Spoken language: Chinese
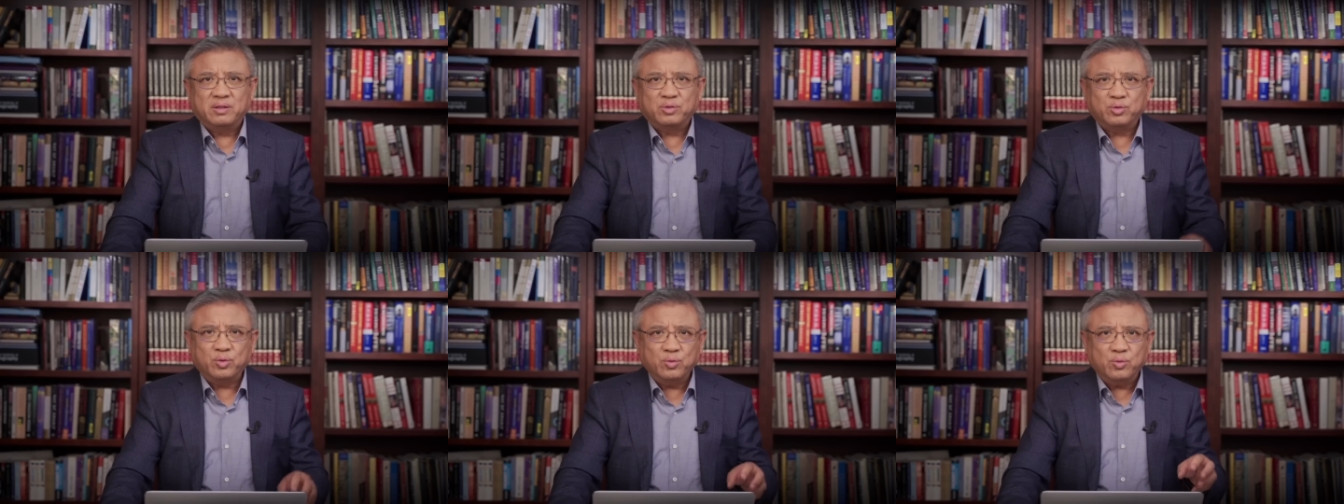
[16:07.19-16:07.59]

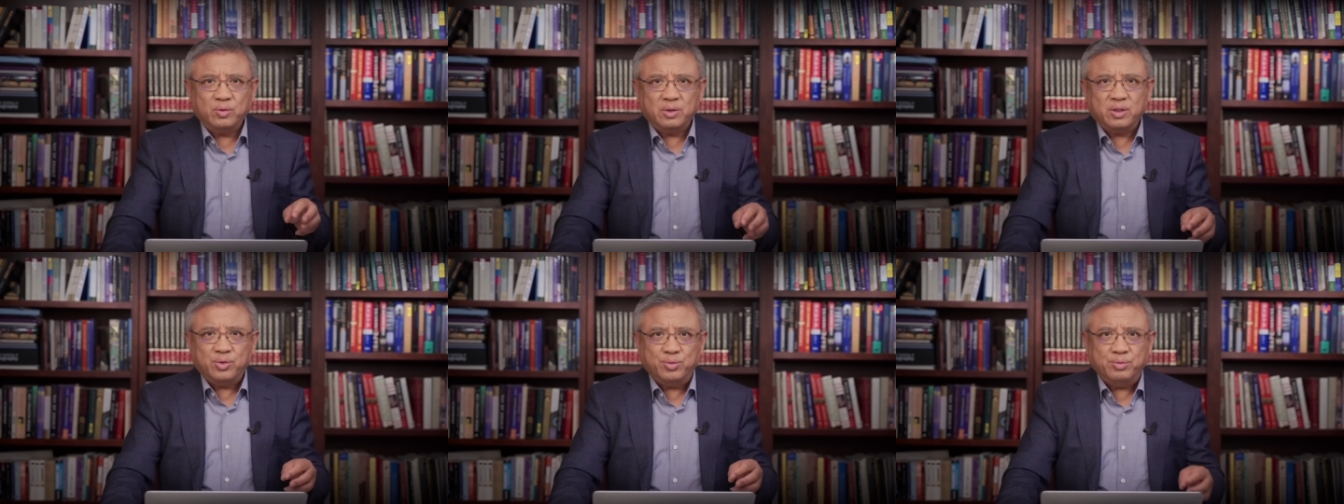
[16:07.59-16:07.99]
中国
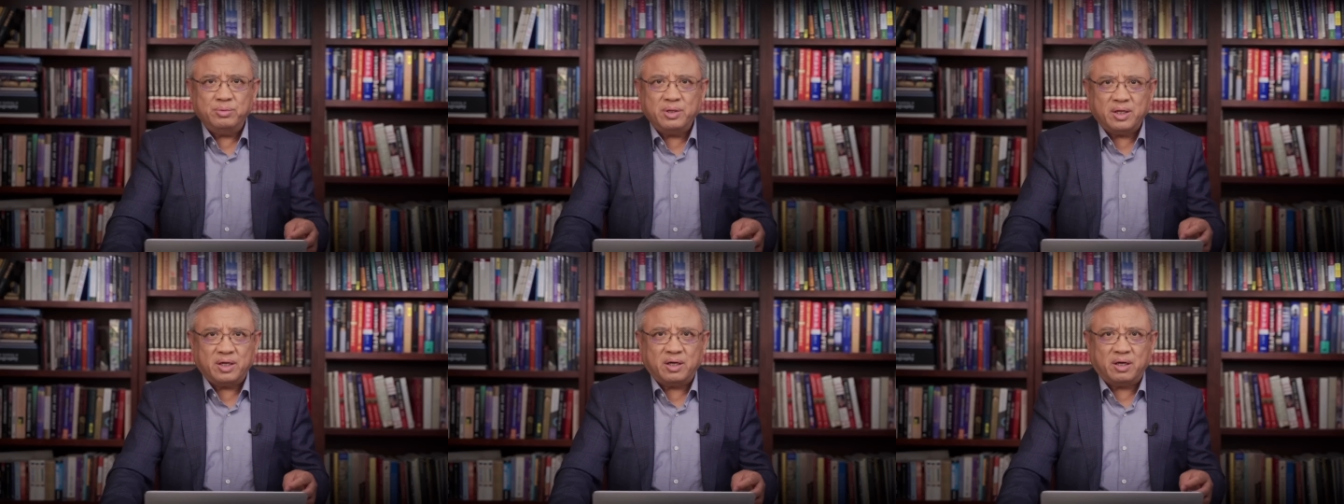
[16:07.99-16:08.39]
的渔
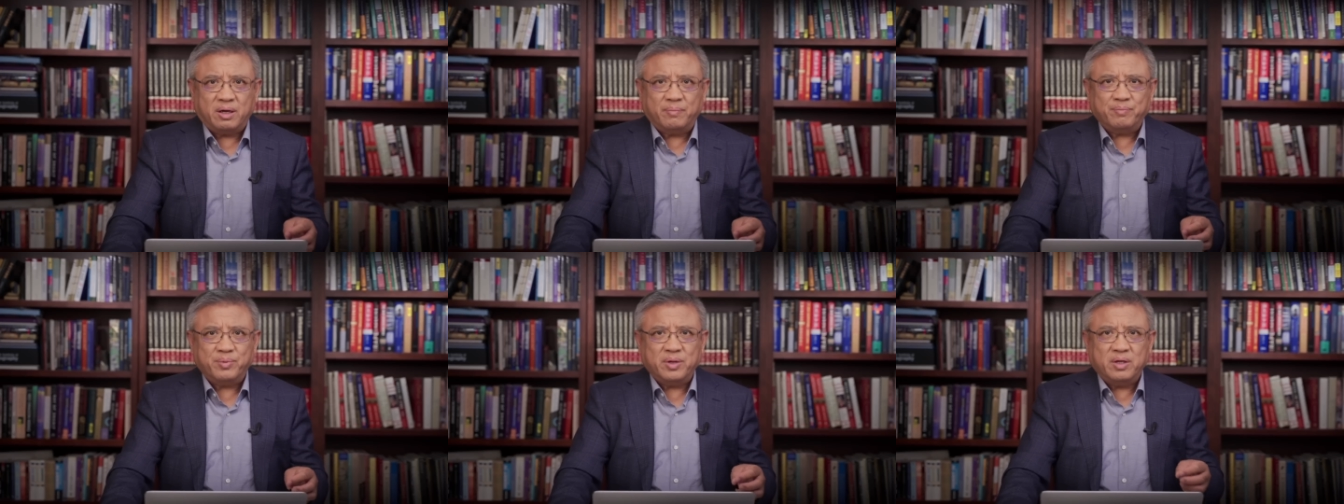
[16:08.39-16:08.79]
业哈，
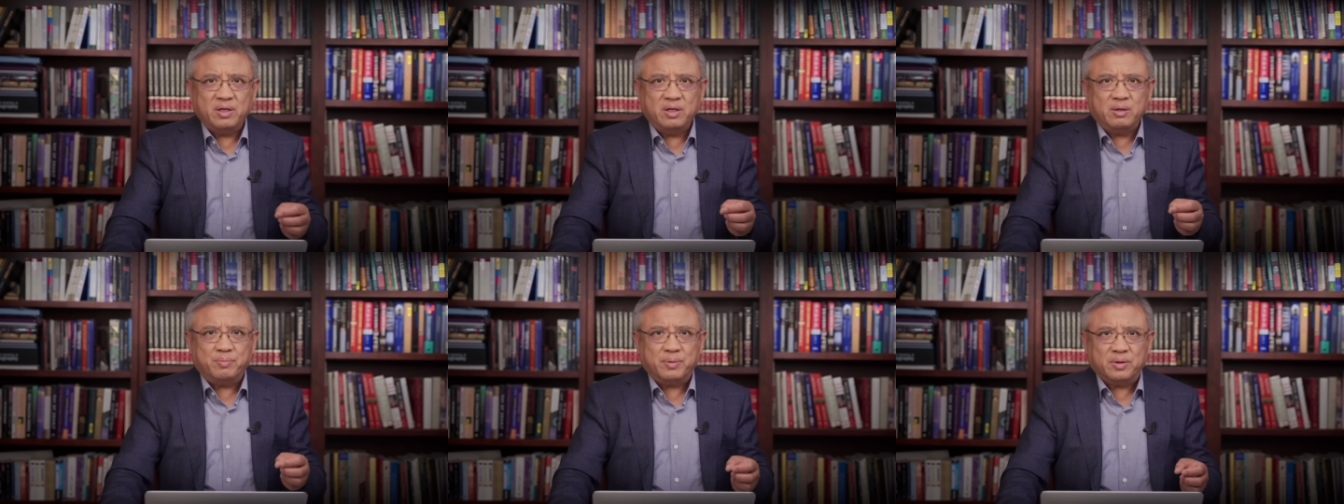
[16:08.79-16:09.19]
比
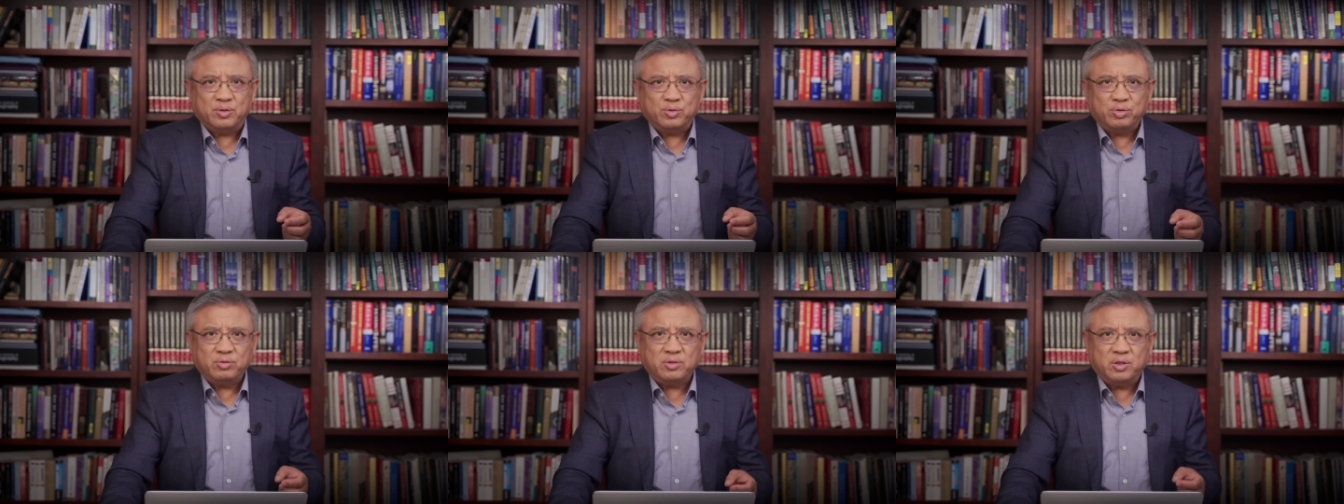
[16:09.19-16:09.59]
日本
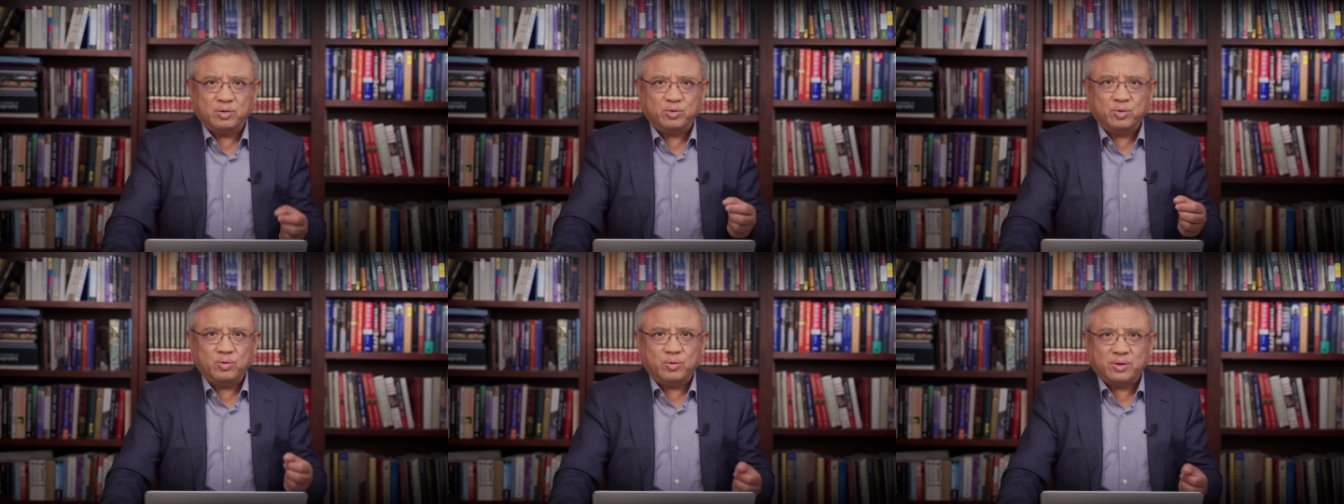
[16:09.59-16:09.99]
出口
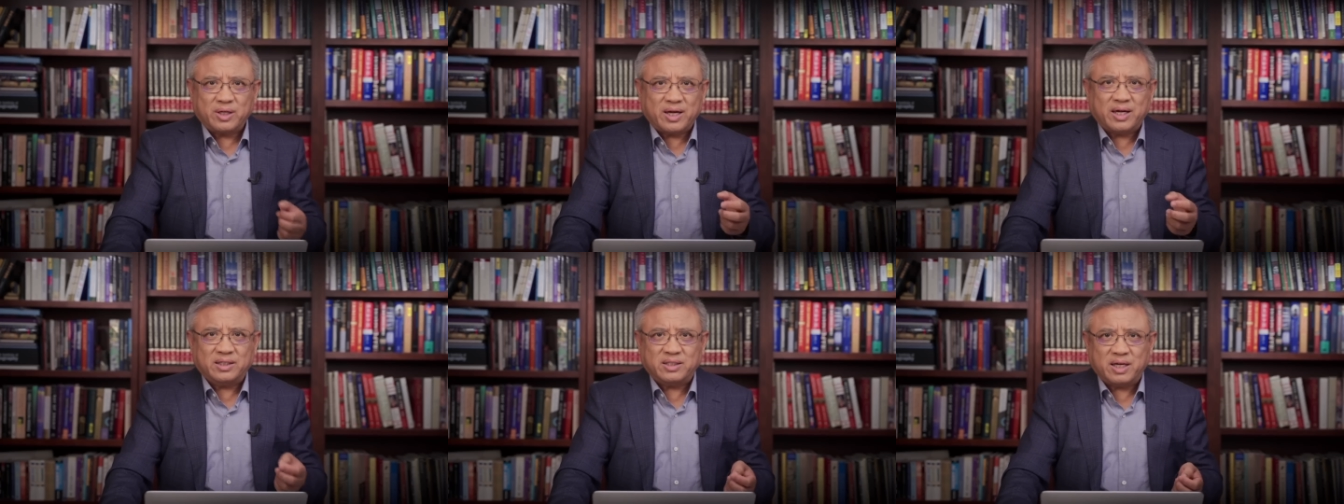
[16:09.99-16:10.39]
中国的
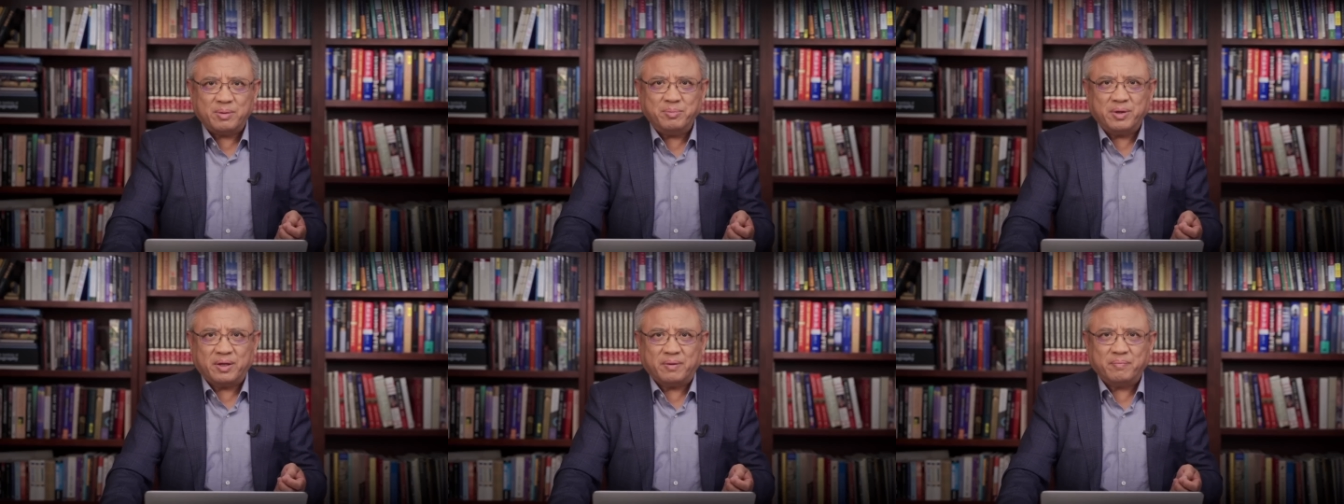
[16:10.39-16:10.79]
海产
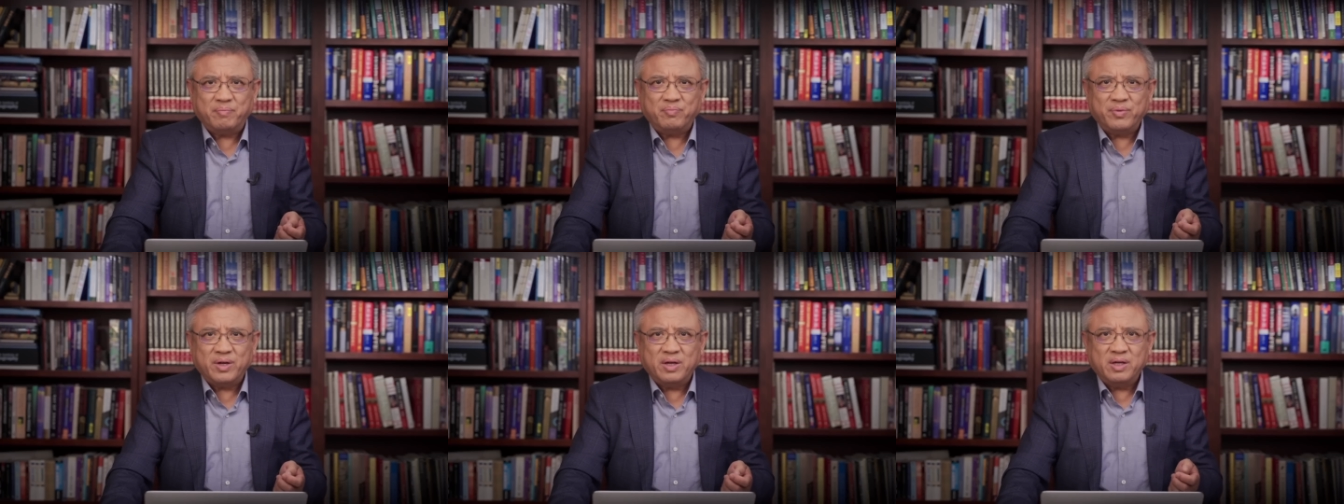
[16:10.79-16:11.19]
品
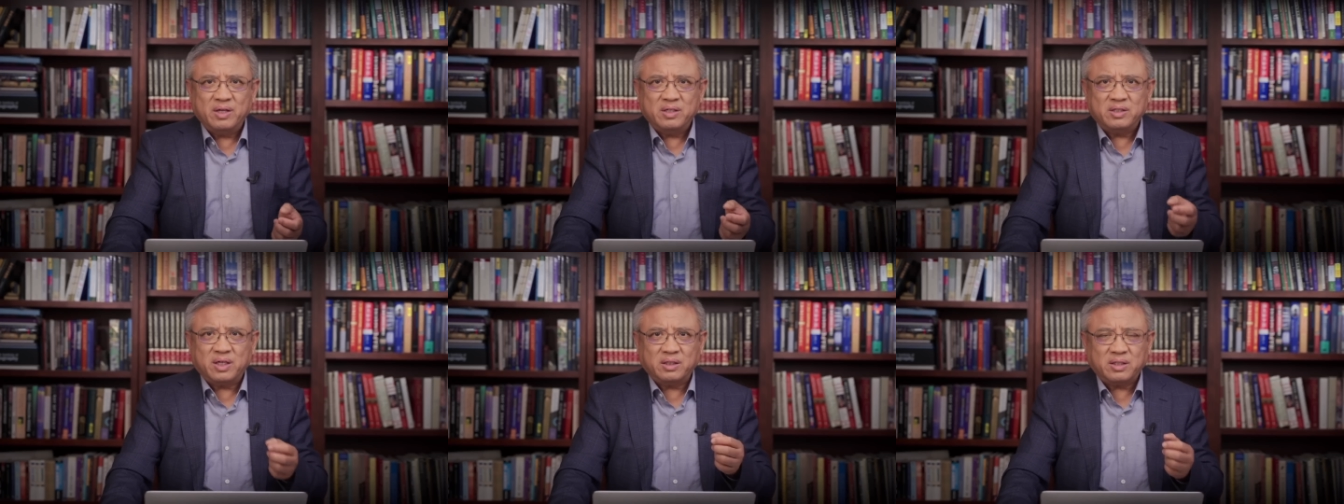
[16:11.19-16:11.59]

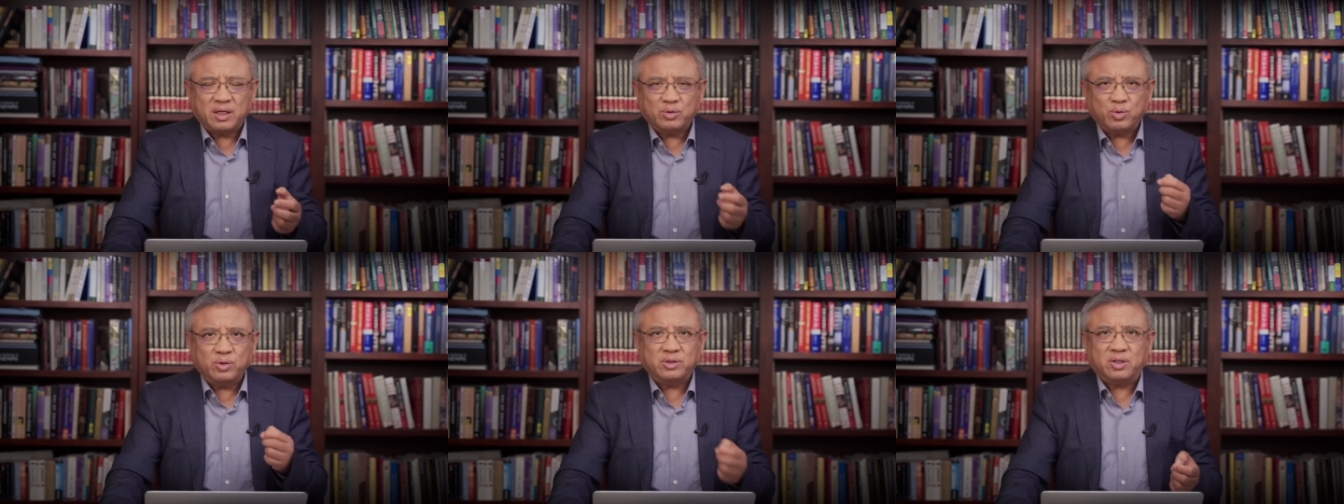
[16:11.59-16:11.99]
相差
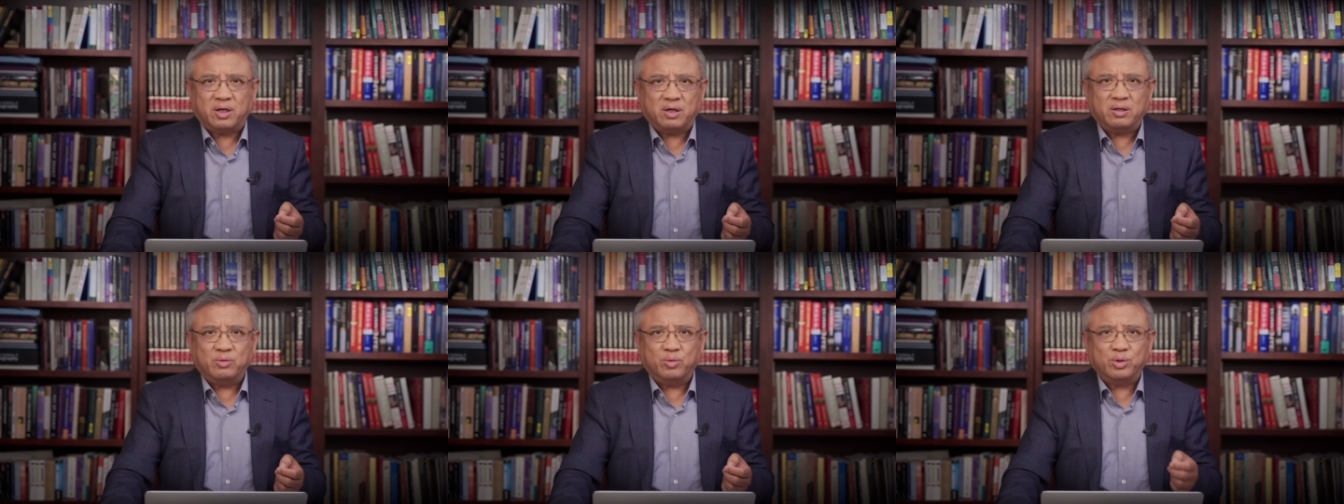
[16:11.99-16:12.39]
多
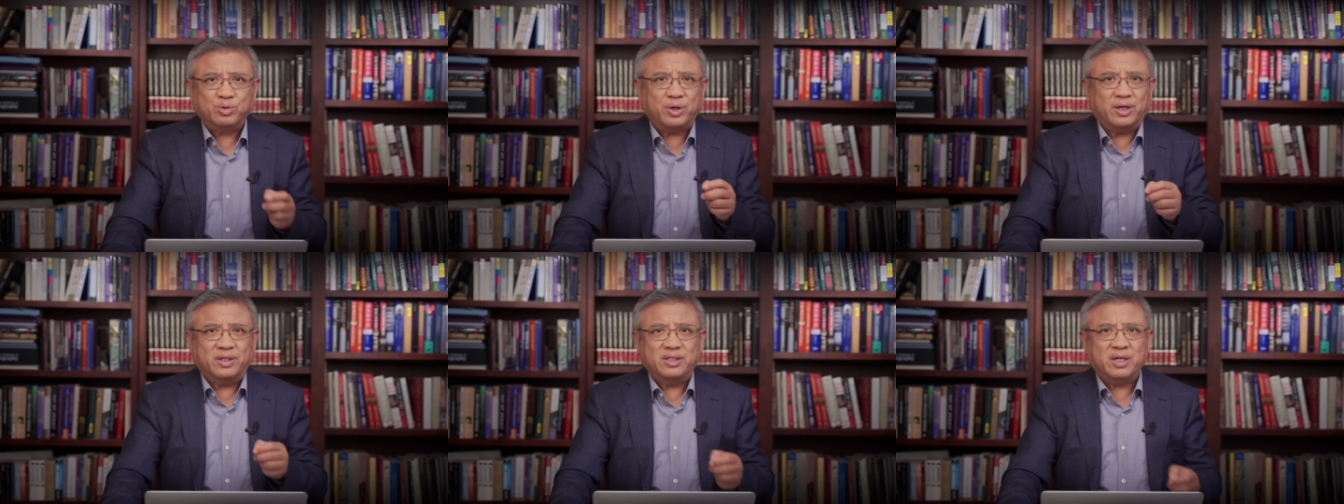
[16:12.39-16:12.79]
少？我
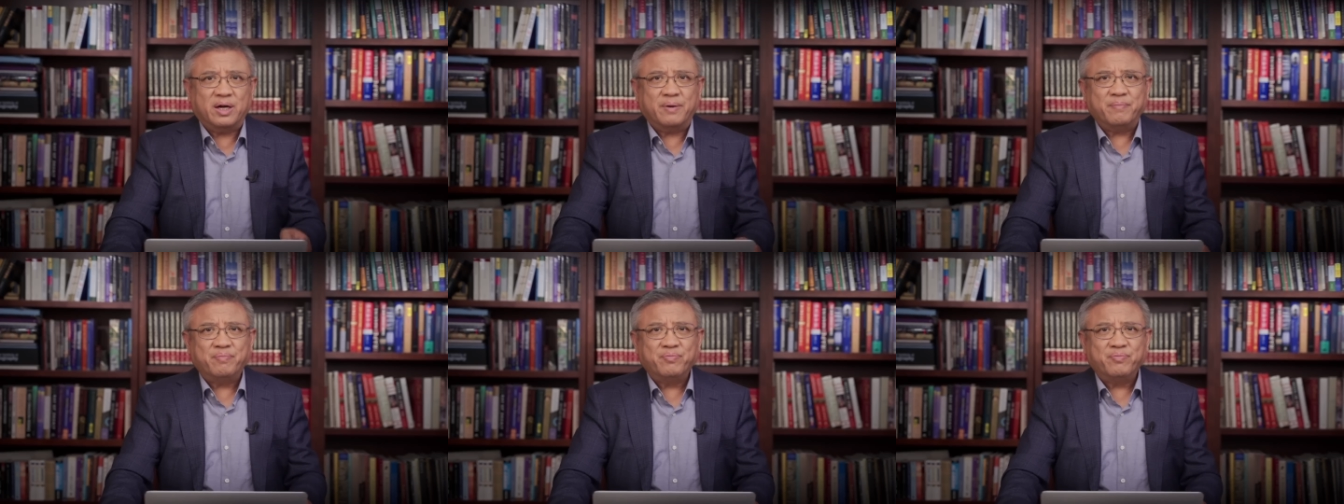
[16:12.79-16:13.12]
算了一下，